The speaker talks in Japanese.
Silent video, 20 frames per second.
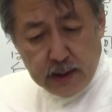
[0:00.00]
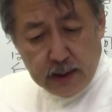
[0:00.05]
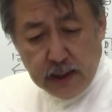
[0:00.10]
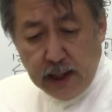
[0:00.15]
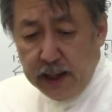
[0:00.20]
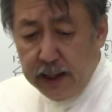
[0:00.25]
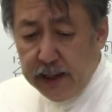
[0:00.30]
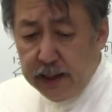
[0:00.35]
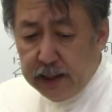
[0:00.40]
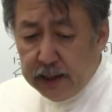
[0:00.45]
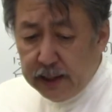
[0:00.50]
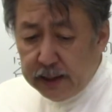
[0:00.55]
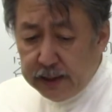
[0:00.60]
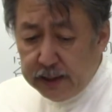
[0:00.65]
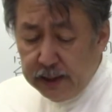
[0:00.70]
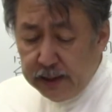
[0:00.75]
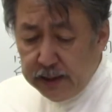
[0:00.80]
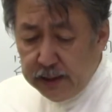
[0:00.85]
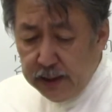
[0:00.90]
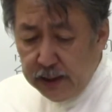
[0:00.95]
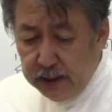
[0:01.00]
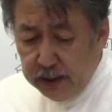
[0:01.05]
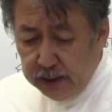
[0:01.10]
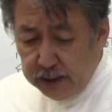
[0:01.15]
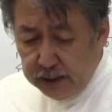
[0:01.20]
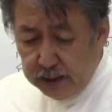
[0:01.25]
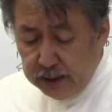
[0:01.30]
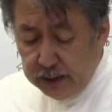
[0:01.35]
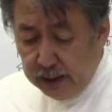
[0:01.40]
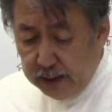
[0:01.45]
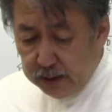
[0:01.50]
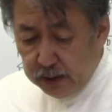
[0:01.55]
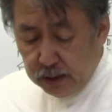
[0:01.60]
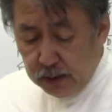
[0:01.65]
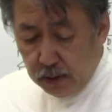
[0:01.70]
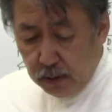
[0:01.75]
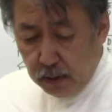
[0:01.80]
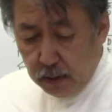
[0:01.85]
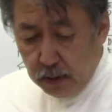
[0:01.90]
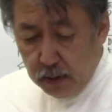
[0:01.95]
彼が出て行った
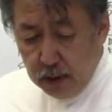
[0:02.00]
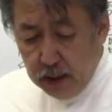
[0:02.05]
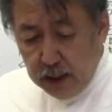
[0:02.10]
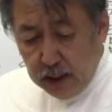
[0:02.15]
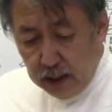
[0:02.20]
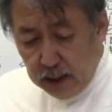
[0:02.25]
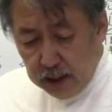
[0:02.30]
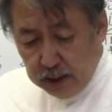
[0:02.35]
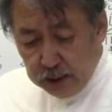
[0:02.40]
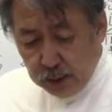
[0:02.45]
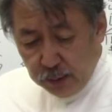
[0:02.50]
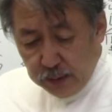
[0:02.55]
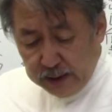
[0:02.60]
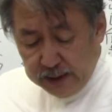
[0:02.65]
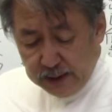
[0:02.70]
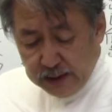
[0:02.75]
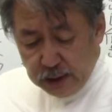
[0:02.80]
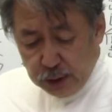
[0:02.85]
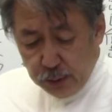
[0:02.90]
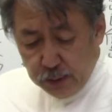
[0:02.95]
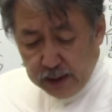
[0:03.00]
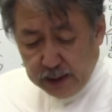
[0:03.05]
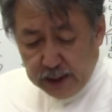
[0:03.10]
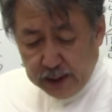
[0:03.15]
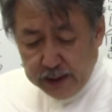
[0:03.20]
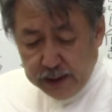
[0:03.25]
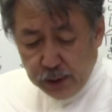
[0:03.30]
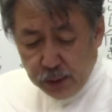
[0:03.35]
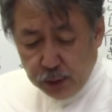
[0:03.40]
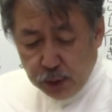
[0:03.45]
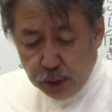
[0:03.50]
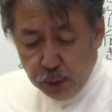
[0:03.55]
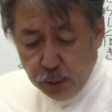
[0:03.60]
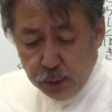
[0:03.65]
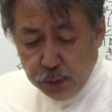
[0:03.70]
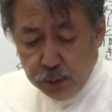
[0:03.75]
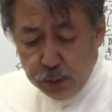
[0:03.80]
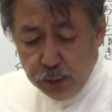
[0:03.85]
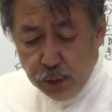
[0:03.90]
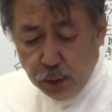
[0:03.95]
と母と私とは彼の
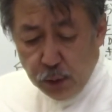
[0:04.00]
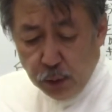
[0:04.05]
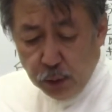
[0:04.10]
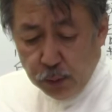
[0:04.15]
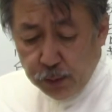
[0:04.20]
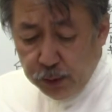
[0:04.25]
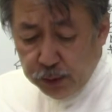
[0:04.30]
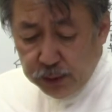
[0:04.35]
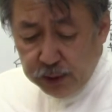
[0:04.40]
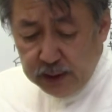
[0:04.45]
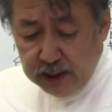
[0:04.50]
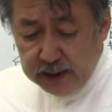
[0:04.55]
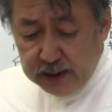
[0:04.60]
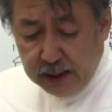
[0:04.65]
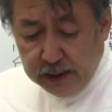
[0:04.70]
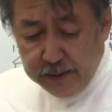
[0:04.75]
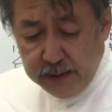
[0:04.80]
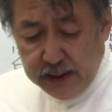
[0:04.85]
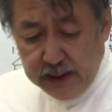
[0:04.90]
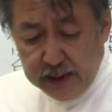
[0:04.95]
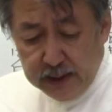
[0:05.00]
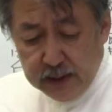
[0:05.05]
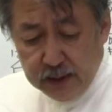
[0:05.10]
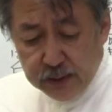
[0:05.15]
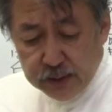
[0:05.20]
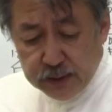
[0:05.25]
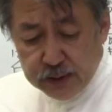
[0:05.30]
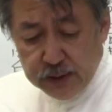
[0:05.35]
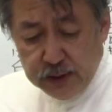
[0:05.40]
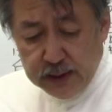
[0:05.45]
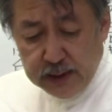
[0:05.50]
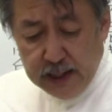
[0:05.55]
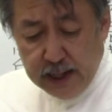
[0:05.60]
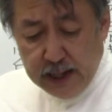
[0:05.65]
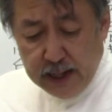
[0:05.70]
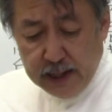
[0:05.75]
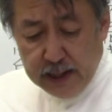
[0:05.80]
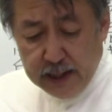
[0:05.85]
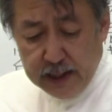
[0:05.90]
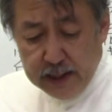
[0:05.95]
境遇を思ってため息をついた。
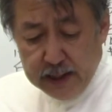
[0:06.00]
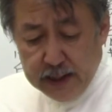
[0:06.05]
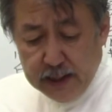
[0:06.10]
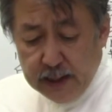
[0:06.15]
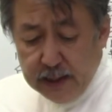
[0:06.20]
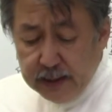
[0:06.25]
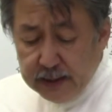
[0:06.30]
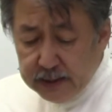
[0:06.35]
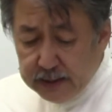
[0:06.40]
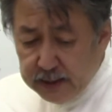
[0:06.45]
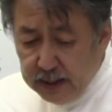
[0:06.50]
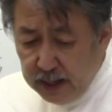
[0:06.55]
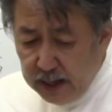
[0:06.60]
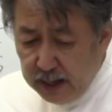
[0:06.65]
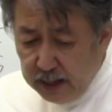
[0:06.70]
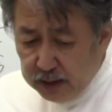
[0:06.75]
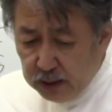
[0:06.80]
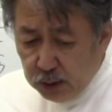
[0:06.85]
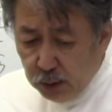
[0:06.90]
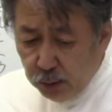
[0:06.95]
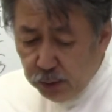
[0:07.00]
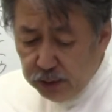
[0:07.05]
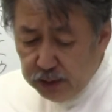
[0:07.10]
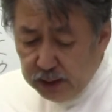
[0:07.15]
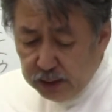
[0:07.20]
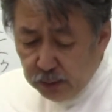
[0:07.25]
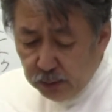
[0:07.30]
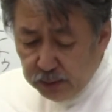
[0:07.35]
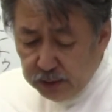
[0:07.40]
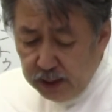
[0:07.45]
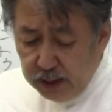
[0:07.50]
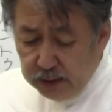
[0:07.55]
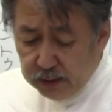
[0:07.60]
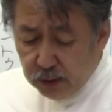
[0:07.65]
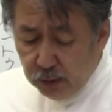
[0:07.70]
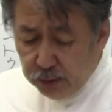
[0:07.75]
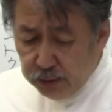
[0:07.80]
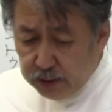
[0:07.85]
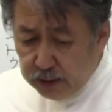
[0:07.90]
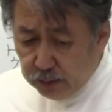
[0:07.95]
さあ、どんなことや
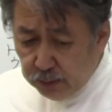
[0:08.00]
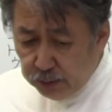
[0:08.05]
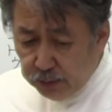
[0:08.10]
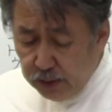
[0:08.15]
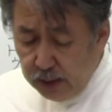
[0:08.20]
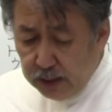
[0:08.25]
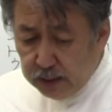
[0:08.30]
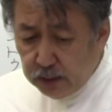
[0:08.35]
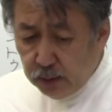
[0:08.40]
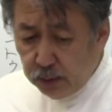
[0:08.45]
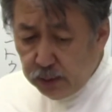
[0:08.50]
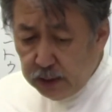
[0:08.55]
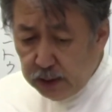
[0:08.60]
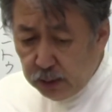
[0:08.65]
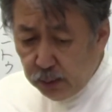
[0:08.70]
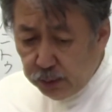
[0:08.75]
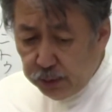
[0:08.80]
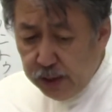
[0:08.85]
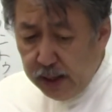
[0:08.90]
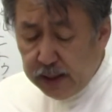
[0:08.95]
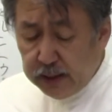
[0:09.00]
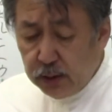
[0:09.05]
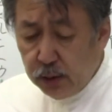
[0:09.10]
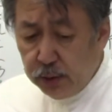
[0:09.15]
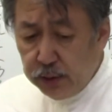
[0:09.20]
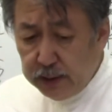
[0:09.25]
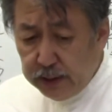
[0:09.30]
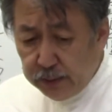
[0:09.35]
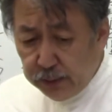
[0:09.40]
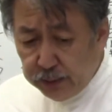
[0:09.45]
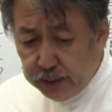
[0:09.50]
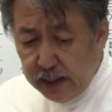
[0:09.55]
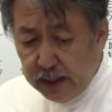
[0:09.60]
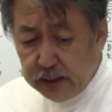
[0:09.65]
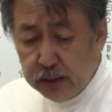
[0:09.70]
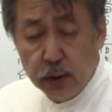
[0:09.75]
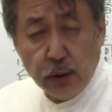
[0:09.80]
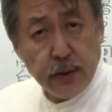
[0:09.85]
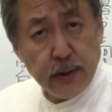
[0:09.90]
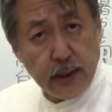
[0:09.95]
どんなことやどんなことやどんなことや
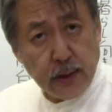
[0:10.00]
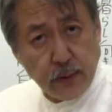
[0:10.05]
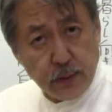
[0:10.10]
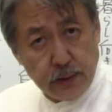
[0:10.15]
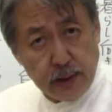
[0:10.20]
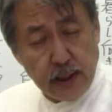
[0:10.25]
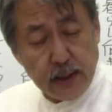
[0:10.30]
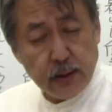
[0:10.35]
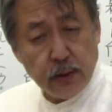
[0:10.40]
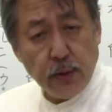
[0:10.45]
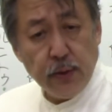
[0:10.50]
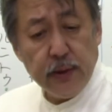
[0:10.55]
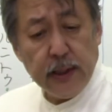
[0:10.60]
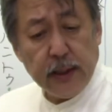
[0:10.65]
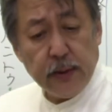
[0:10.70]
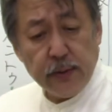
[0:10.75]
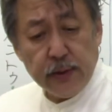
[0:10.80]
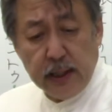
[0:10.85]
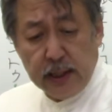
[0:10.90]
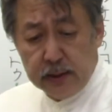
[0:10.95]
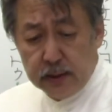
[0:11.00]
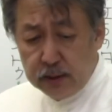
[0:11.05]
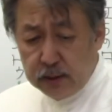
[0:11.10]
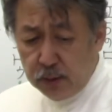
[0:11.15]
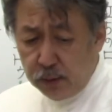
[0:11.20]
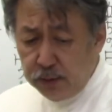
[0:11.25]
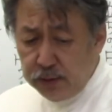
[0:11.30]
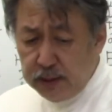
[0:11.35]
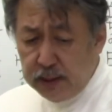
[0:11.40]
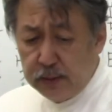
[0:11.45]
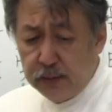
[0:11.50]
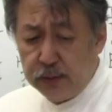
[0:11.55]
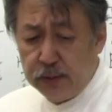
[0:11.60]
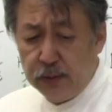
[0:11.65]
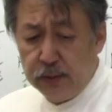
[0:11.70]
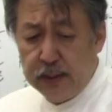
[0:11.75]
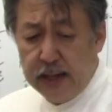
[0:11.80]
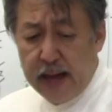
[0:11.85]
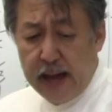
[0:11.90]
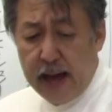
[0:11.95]
どんなことやどんなことやどんなこ
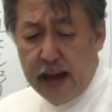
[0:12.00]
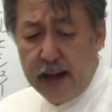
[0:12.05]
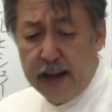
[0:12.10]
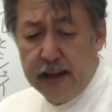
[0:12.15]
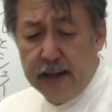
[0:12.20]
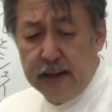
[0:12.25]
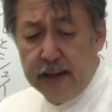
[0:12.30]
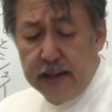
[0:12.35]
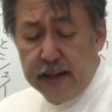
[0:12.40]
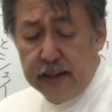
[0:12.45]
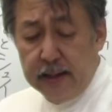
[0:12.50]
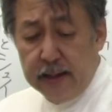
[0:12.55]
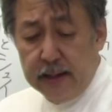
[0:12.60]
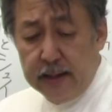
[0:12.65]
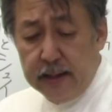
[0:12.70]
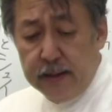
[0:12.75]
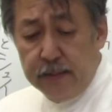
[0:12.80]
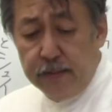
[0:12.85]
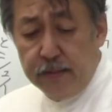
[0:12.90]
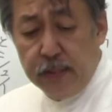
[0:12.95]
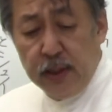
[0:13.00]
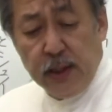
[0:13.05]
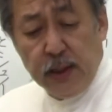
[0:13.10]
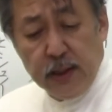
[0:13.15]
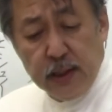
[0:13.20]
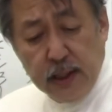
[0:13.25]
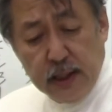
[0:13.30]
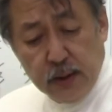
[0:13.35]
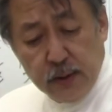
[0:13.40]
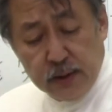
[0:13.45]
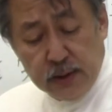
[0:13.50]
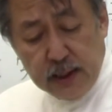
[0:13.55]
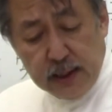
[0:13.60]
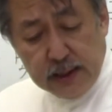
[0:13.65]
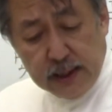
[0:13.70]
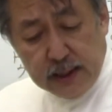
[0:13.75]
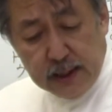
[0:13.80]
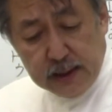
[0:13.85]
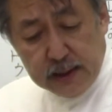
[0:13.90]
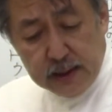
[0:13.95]
とがみんな寄って
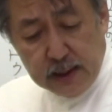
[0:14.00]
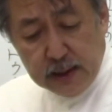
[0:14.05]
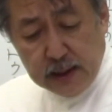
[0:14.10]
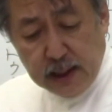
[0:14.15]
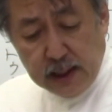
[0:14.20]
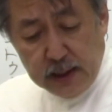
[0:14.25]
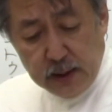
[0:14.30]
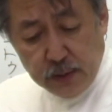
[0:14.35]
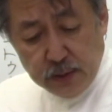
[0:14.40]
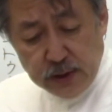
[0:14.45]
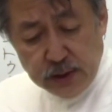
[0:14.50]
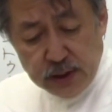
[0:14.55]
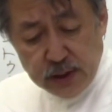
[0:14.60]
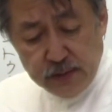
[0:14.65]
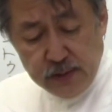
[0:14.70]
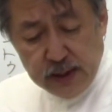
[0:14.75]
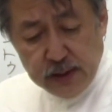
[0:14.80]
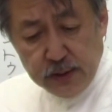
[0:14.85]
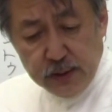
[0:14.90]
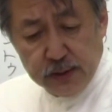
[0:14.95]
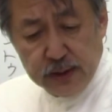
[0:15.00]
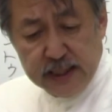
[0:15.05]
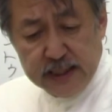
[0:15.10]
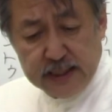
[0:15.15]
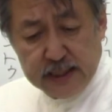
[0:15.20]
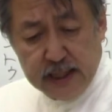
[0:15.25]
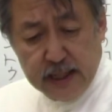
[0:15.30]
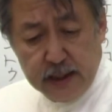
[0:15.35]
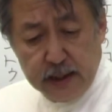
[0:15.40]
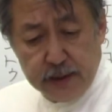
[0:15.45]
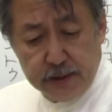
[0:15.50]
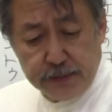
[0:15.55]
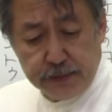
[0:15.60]
たかって彼をいじめるのですか